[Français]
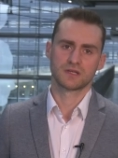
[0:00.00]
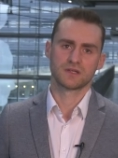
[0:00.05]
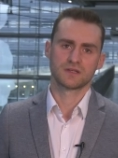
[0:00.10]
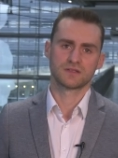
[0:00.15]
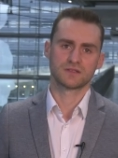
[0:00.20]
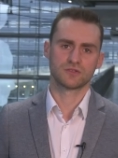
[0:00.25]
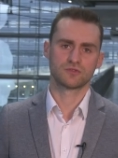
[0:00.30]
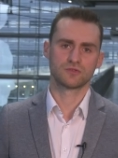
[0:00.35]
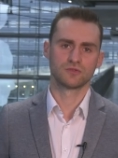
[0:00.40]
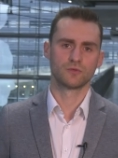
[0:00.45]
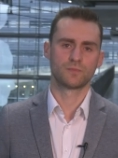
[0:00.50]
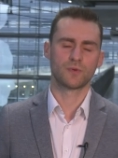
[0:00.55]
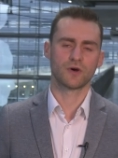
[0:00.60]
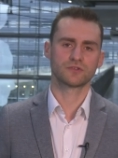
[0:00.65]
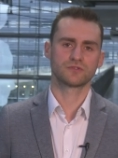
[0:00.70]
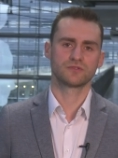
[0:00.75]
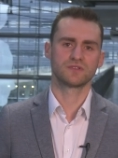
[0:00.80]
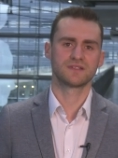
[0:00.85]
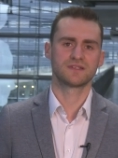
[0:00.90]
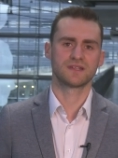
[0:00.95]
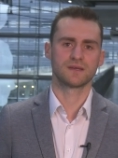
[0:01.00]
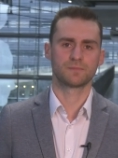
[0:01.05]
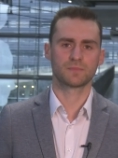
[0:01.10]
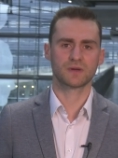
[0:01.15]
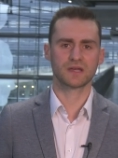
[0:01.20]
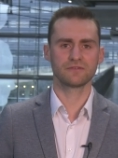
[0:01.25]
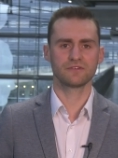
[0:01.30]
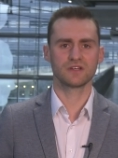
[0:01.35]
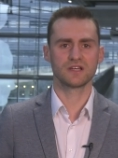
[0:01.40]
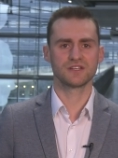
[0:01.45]
C'est une opportunité
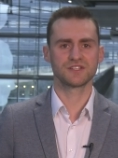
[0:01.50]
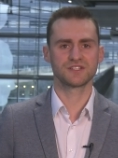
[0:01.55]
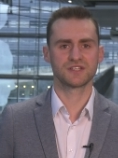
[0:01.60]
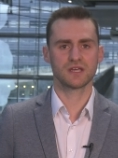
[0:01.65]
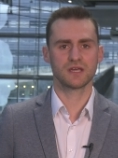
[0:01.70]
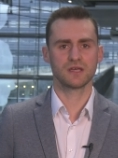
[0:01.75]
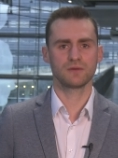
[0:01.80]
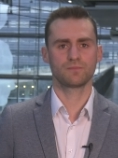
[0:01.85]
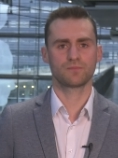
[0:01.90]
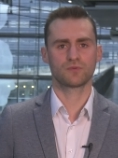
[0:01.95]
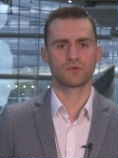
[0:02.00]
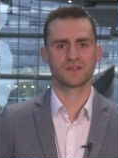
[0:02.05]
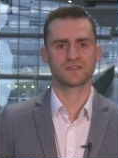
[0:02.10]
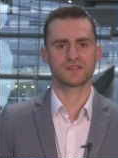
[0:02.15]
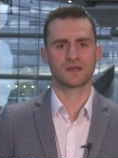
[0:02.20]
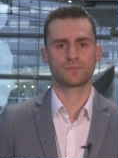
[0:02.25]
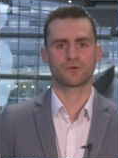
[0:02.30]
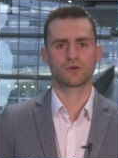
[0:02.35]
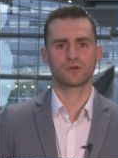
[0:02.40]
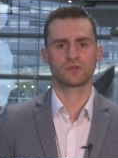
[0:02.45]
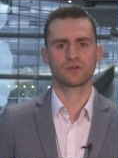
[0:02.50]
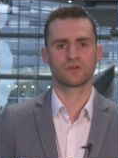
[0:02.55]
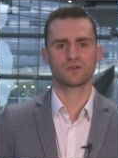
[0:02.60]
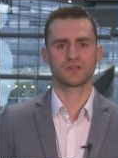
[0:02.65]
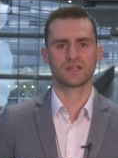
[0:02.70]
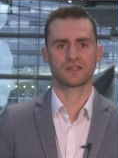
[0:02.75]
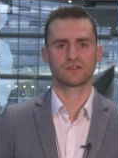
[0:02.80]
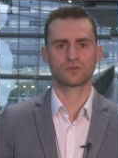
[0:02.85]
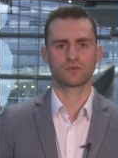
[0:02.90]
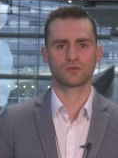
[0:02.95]
privilégiée pour les
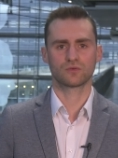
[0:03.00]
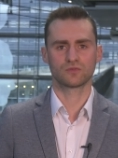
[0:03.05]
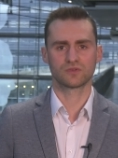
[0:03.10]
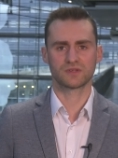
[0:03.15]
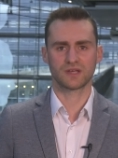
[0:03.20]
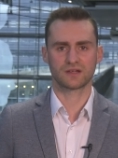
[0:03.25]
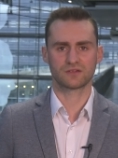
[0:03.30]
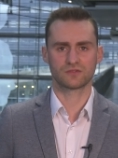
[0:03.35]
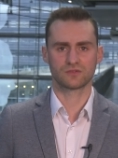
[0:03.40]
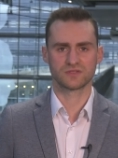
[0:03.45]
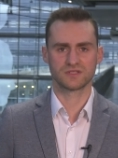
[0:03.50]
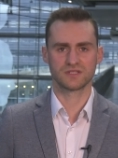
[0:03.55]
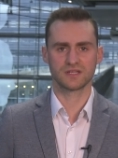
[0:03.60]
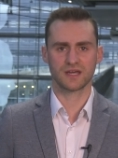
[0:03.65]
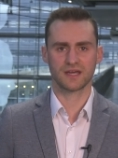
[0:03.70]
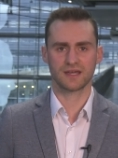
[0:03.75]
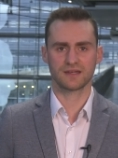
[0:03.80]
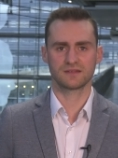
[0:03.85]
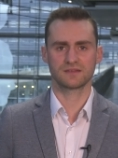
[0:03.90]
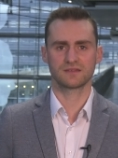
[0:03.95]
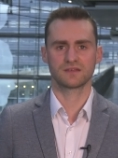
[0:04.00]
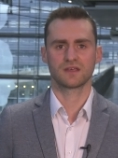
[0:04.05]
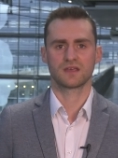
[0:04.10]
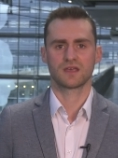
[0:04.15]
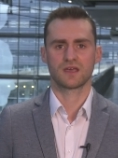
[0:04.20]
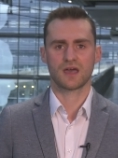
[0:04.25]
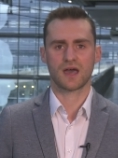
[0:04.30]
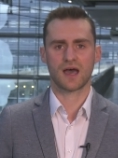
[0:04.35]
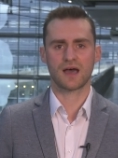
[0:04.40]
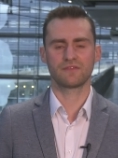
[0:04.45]
apprenants d'être en contact direct
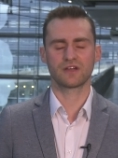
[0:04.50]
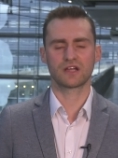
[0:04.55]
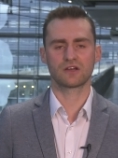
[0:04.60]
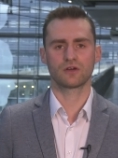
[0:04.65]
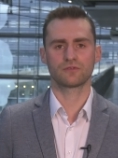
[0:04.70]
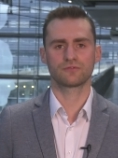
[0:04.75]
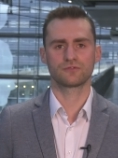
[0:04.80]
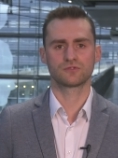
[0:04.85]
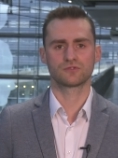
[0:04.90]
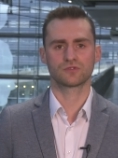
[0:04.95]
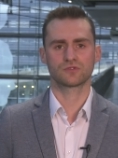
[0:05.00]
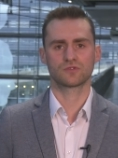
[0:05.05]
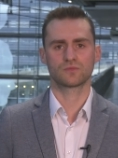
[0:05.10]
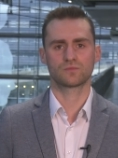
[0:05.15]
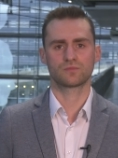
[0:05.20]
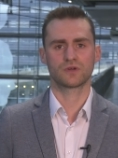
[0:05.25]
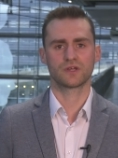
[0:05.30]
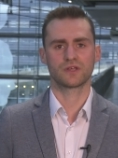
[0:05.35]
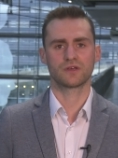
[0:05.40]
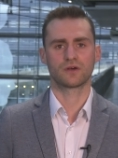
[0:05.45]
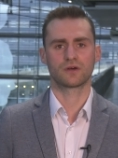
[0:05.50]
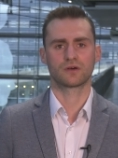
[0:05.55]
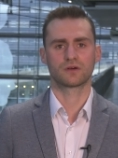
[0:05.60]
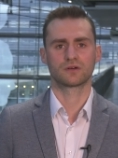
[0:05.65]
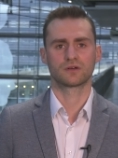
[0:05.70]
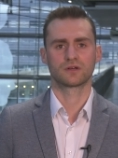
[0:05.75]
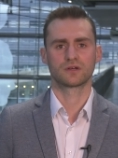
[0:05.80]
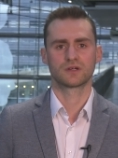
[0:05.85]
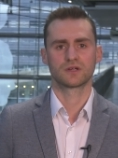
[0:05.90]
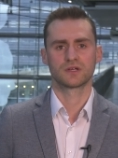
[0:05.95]
avec leurs futurs employeurs.
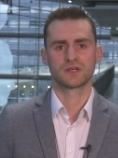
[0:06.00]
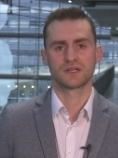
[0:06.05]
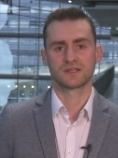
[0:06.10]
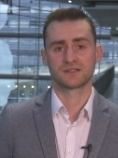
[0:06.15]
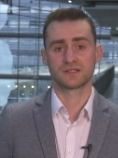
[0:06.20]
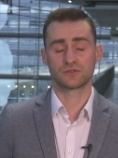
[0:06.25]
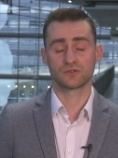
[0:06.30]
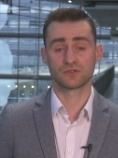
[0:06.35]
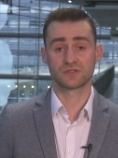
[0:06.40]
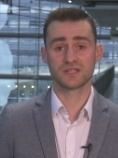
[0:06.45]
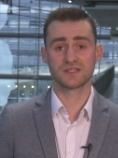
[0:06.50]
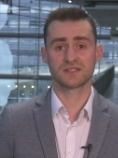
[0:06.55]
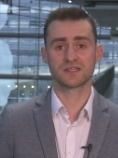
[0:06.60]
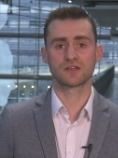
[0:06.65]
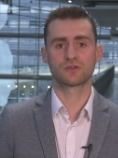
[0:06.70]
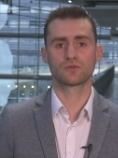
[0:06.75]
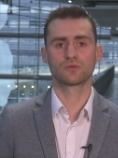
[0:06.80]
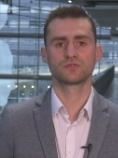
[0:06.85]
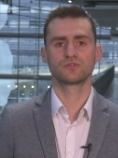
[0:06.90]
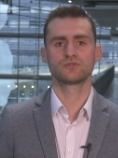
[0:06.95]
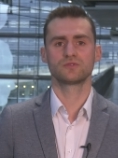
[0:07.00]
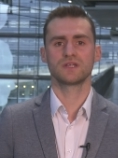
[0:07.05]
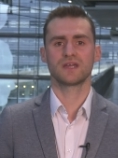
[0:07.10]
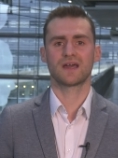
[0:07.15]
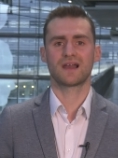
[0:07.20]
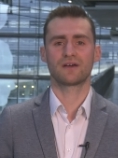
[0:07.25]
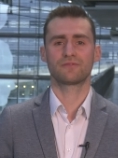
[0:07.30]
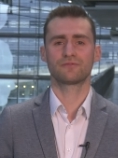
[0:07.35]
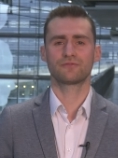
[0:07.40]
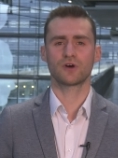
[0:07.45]
C'est aussi ce qui conduit
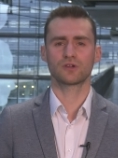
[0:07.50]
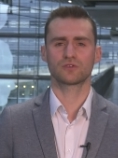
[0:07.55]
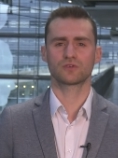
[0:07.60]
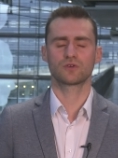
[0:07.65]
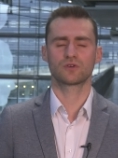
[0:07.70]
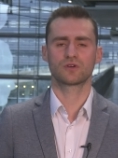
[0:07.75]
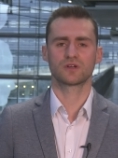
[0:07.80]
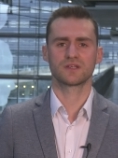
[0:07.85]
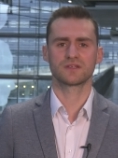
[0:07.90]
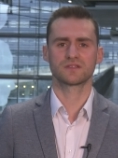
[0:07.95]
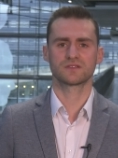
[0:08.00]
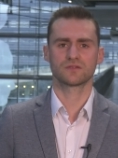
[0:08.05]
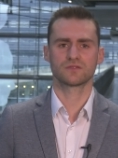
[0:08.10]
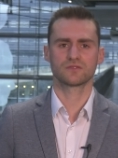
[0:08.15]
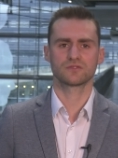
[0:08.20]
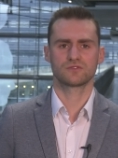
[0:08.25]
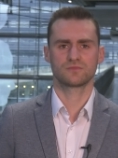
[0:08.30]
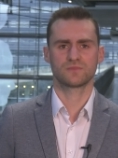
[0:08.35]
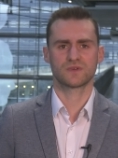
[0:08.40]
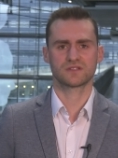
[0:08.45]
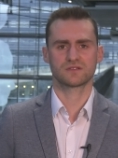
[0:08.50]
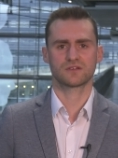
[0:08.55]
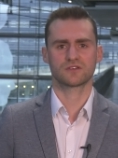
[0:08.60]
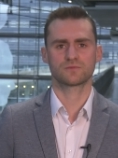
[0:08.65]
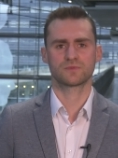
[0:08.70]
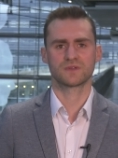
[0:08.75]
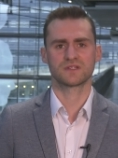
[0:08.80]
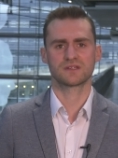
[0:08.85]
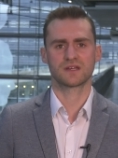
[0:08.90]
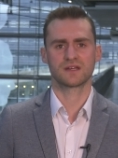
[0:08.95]
à la forte reconnaissance du master
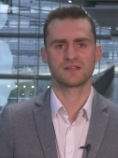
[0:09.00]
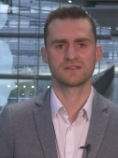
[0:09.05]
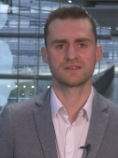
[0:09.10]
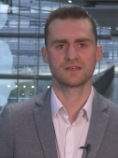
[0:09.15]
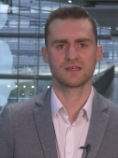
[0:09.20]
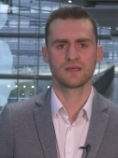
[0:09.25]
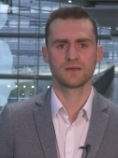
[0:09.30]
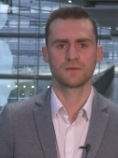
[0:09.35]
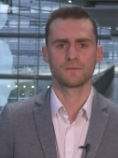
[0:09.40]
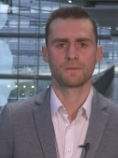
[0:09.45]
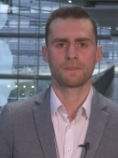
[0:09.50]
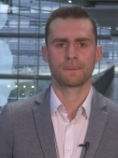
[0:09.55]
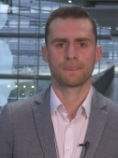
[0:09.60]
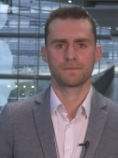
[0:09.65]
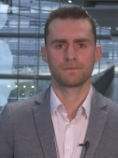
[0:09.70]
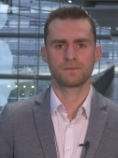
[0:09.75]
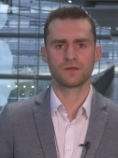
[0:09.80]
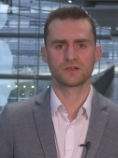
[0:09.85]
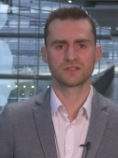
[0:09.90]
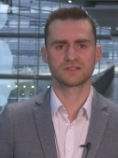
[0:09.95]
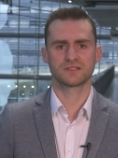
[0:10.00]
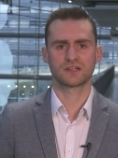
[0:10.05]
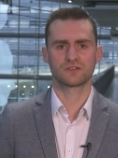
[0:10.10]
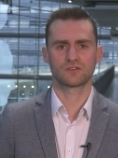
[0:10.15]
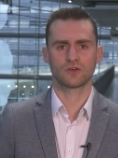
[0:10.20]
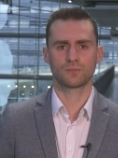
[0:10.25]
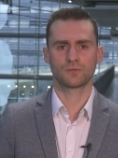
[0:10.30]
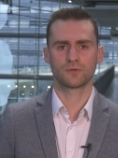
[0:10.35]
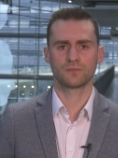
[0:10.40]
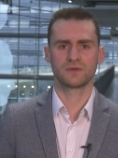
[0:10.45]
spécialisé dans le
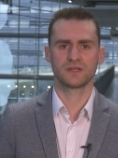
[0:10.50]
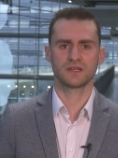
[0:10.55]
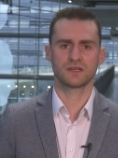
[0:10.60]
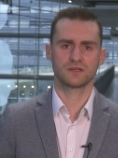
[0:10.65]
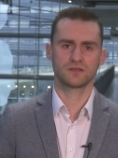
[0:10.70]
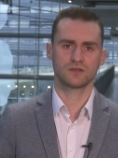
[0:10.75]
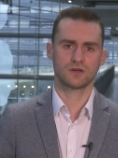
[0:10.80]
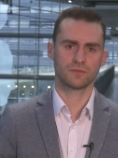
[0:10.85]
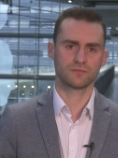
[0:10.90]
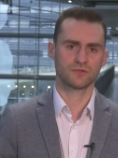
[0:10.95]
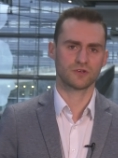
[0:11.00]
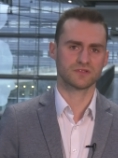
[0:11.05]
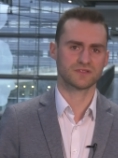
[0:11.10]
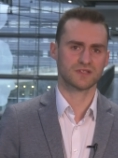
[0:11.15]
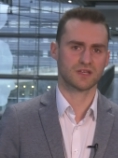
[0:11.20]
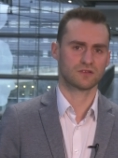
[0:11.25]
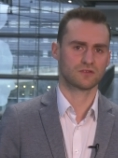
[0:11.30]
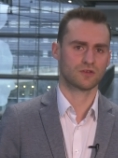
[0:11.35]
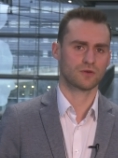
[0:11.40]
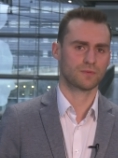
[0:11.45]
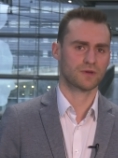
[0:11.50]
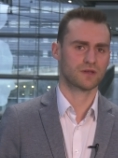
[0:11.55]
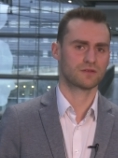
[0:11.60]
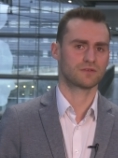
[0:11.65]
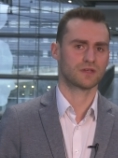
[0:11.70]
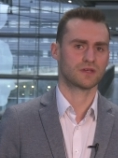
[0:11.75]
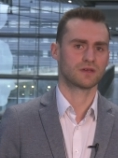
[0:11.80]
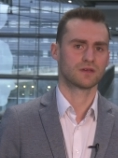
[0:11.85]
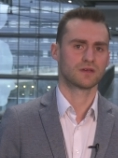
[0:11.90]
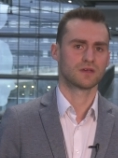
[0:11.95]
secteur public comme dans le secteur privé.